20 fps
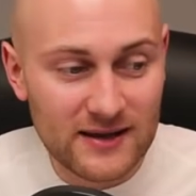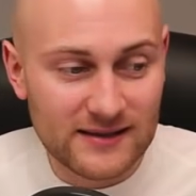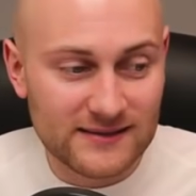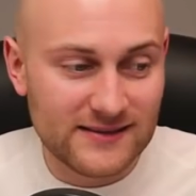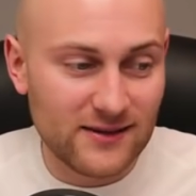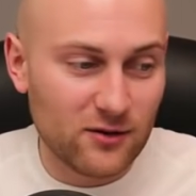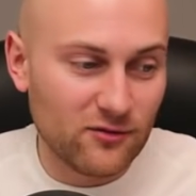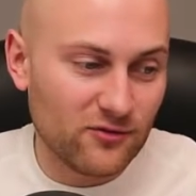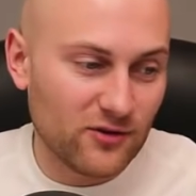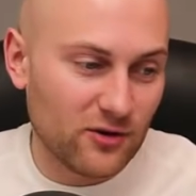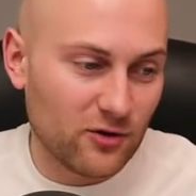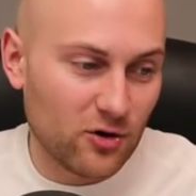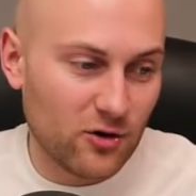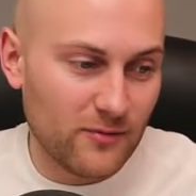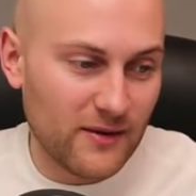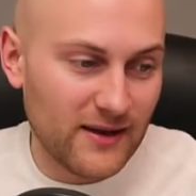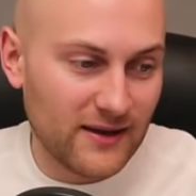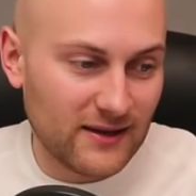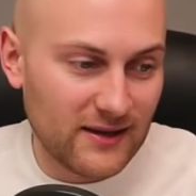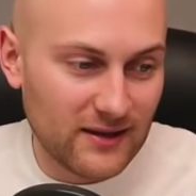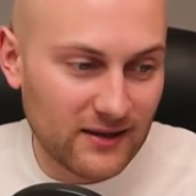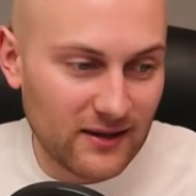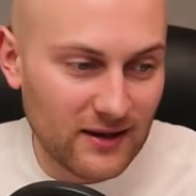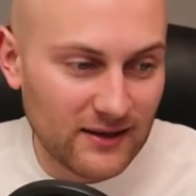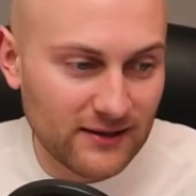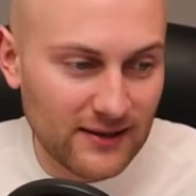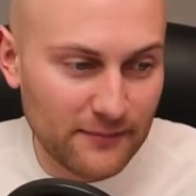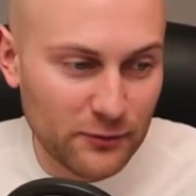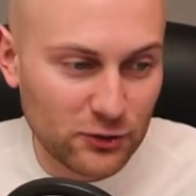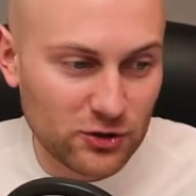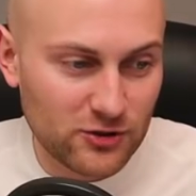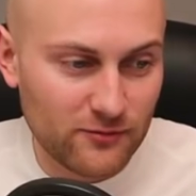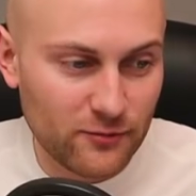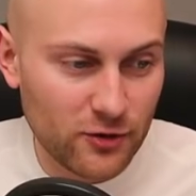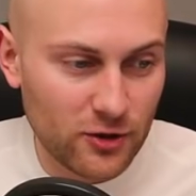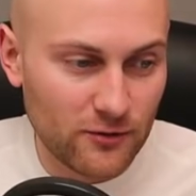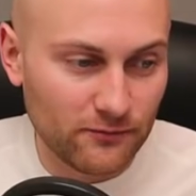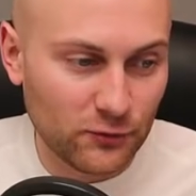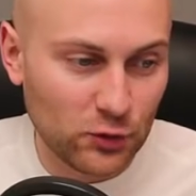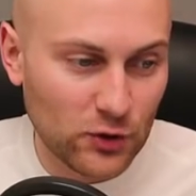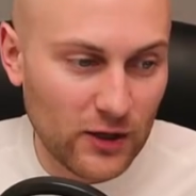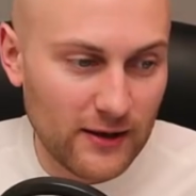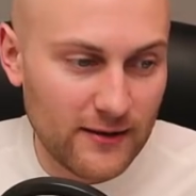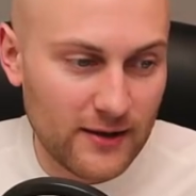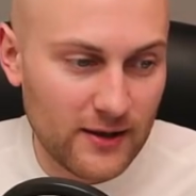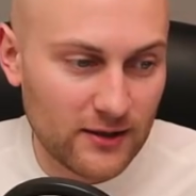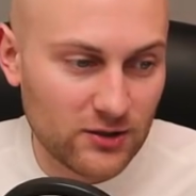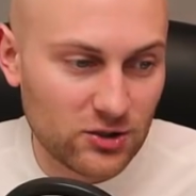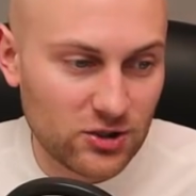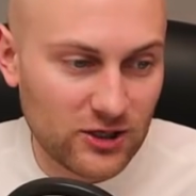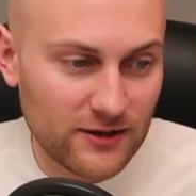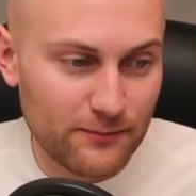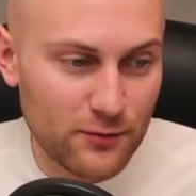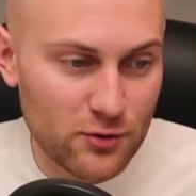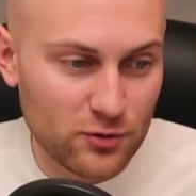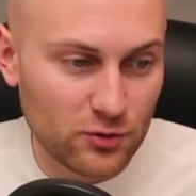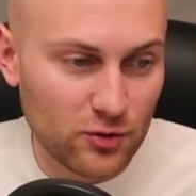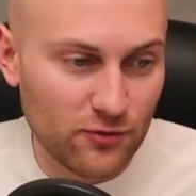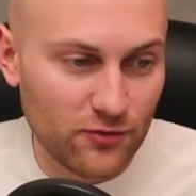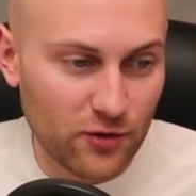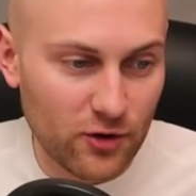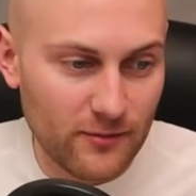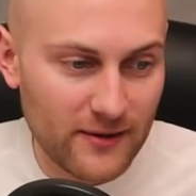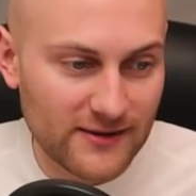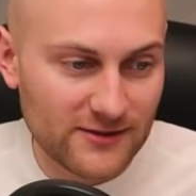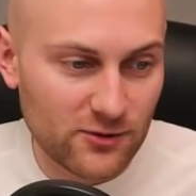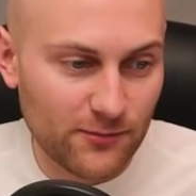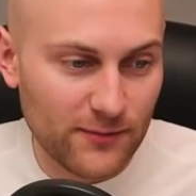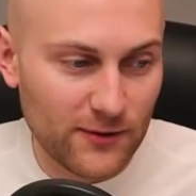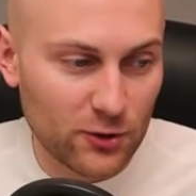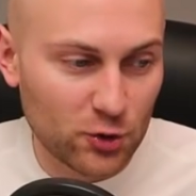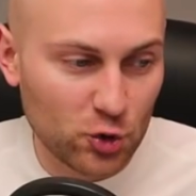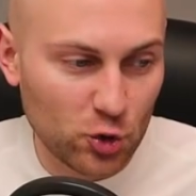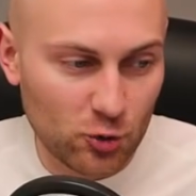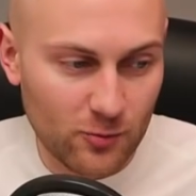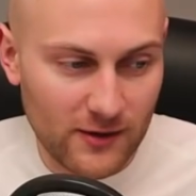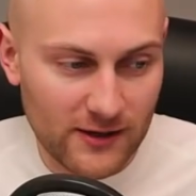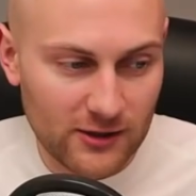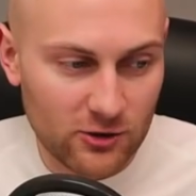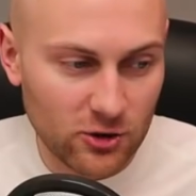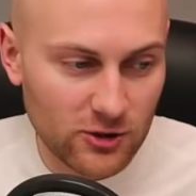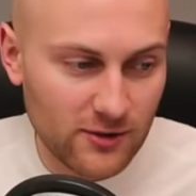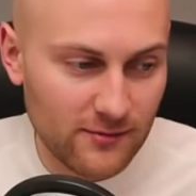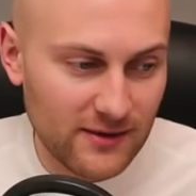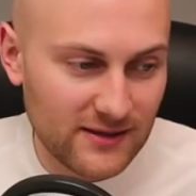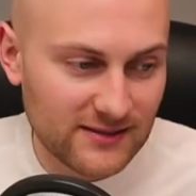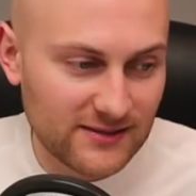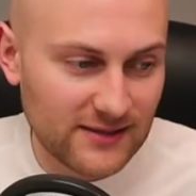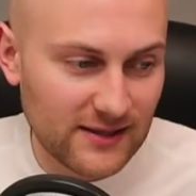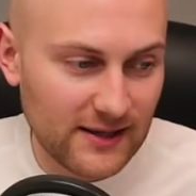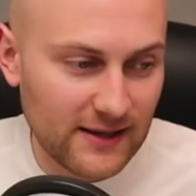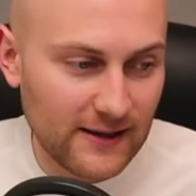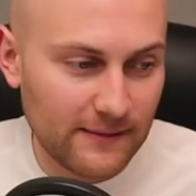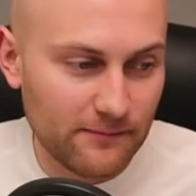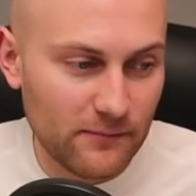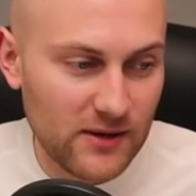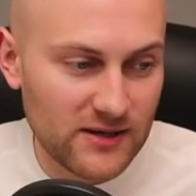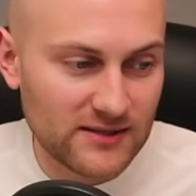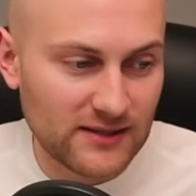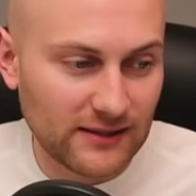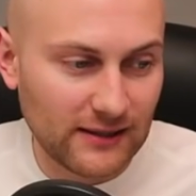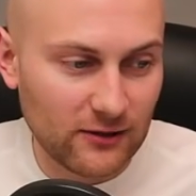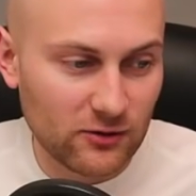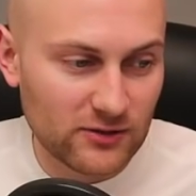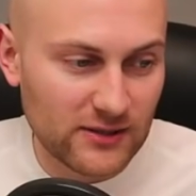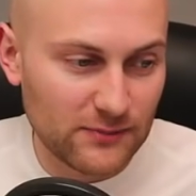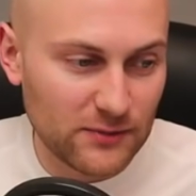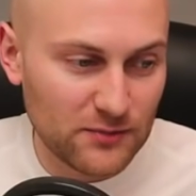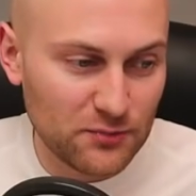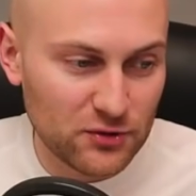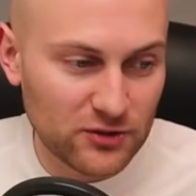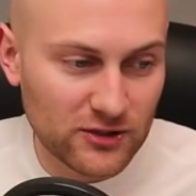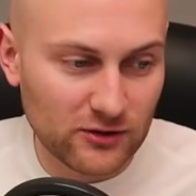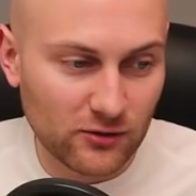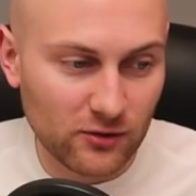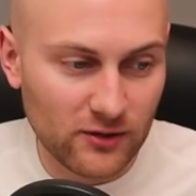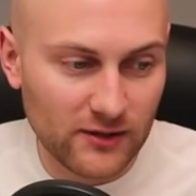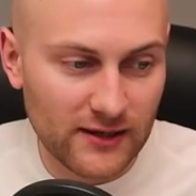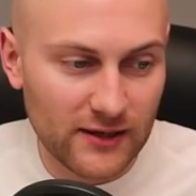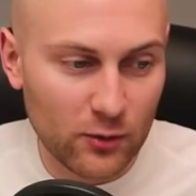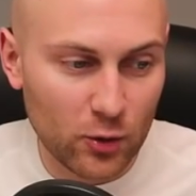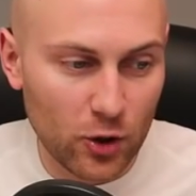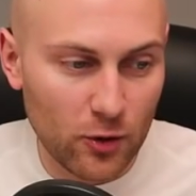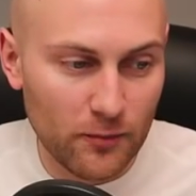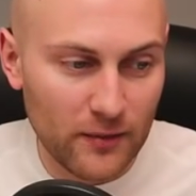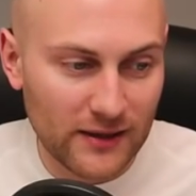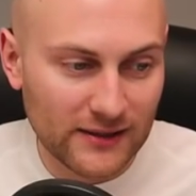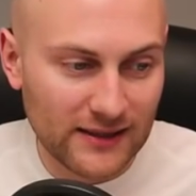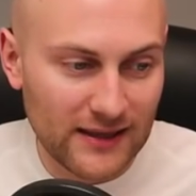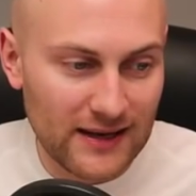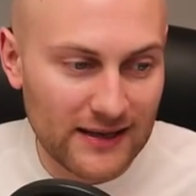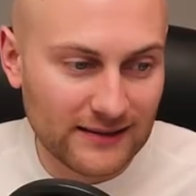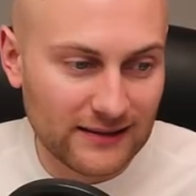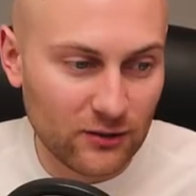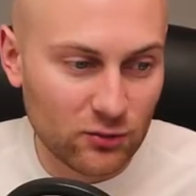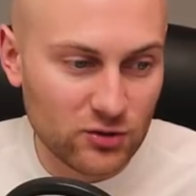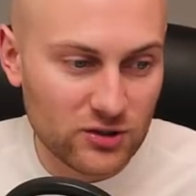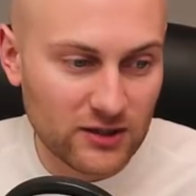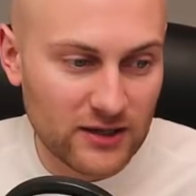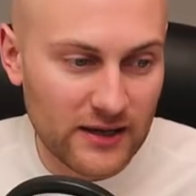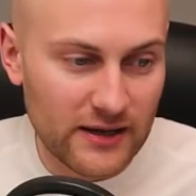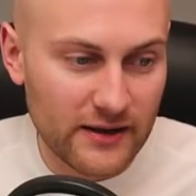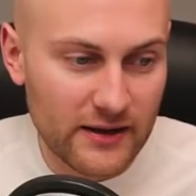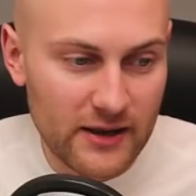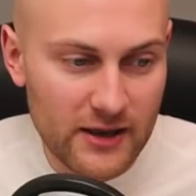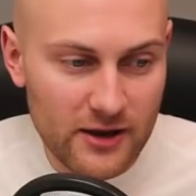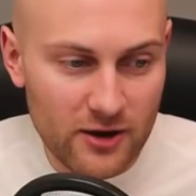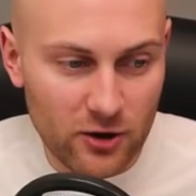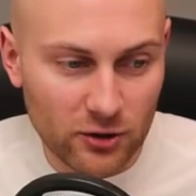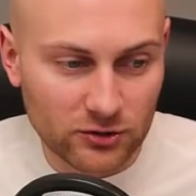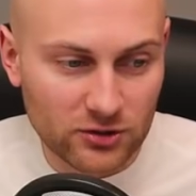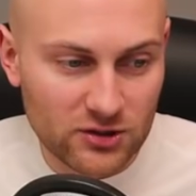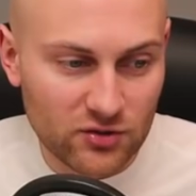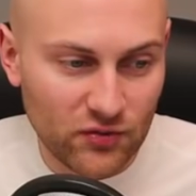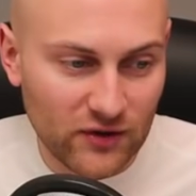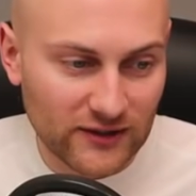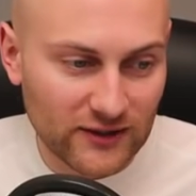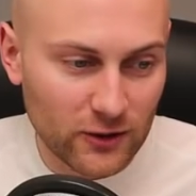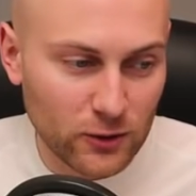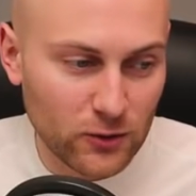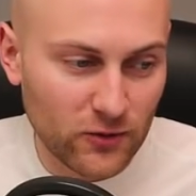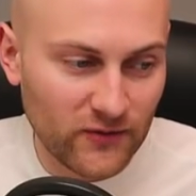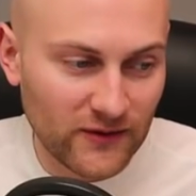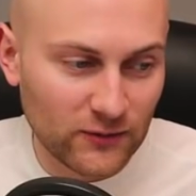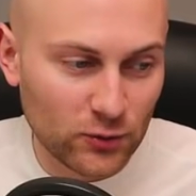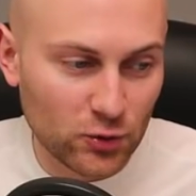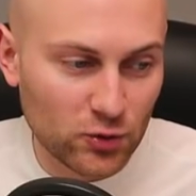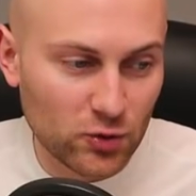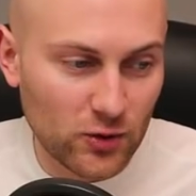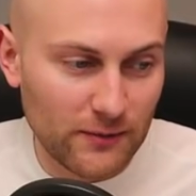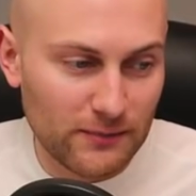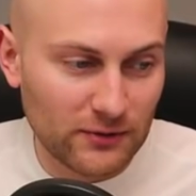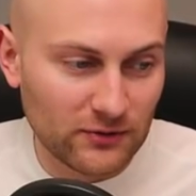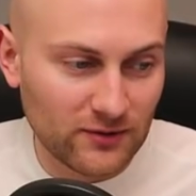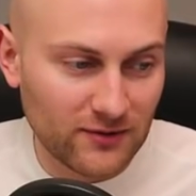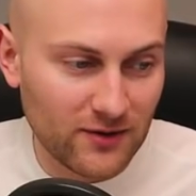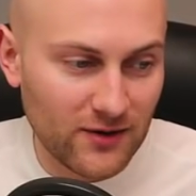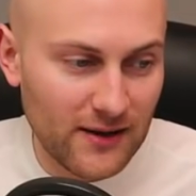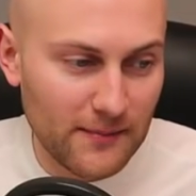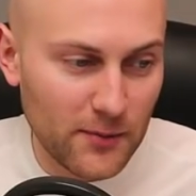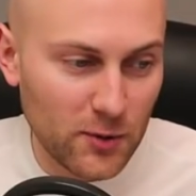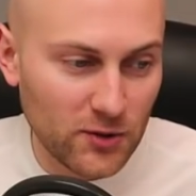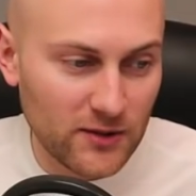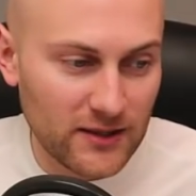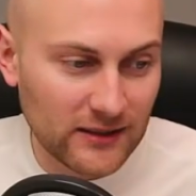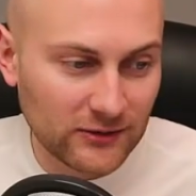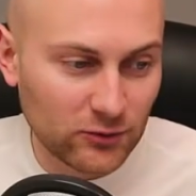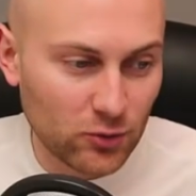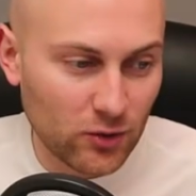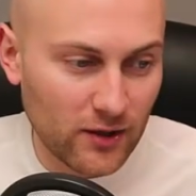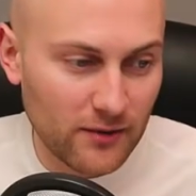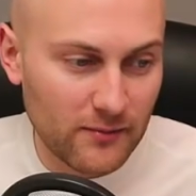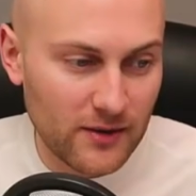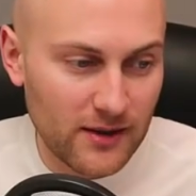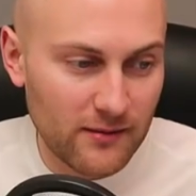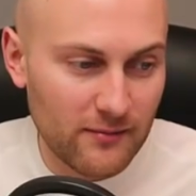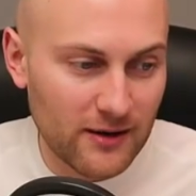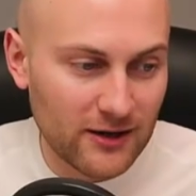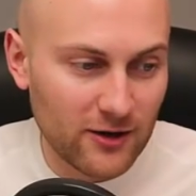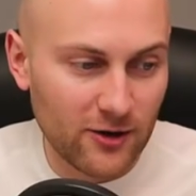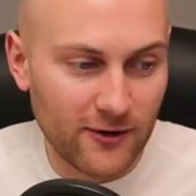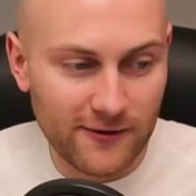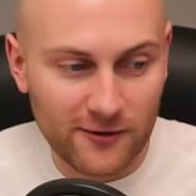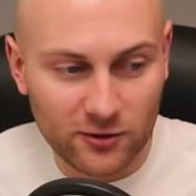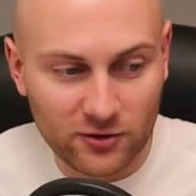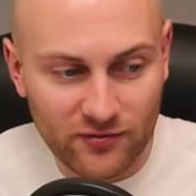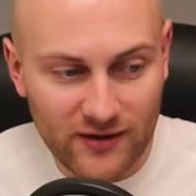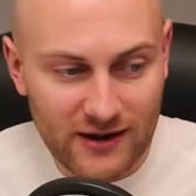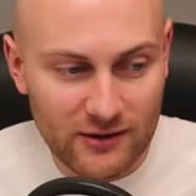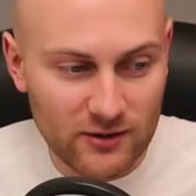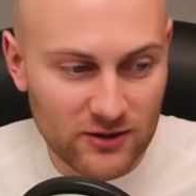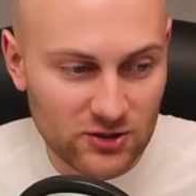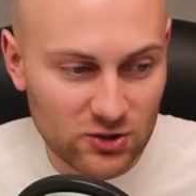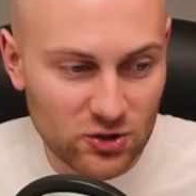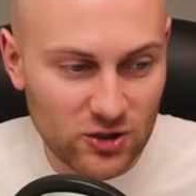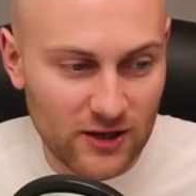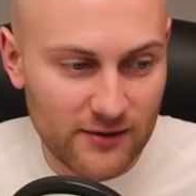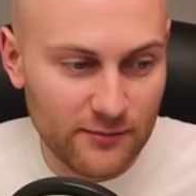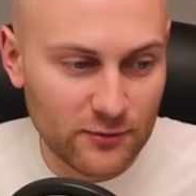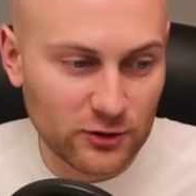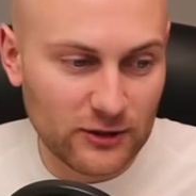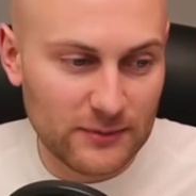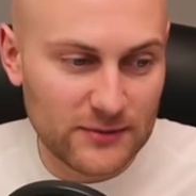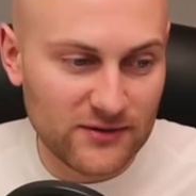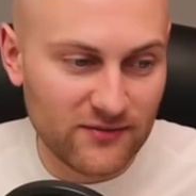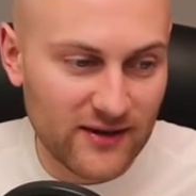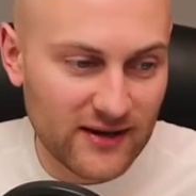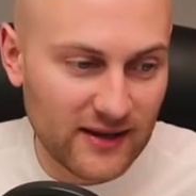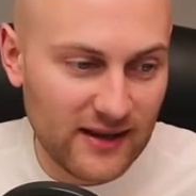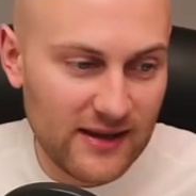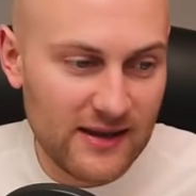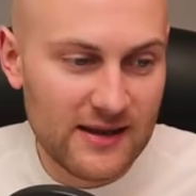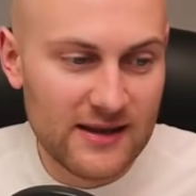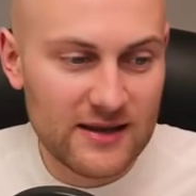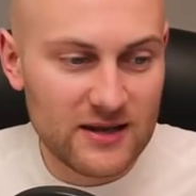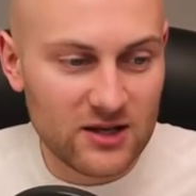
Zarówno Roma, jak i Atalanta potrzebują tutaj trzech punktów. Roma jest do dopiero siódma i goni miejsce, miejsca dające przepustkę do Ligi Europy. Atalanta ucieka od czwartego Juventusu i piątego Napoli, nad którym ma kolejno dwa oraz cztery punkty przewagi.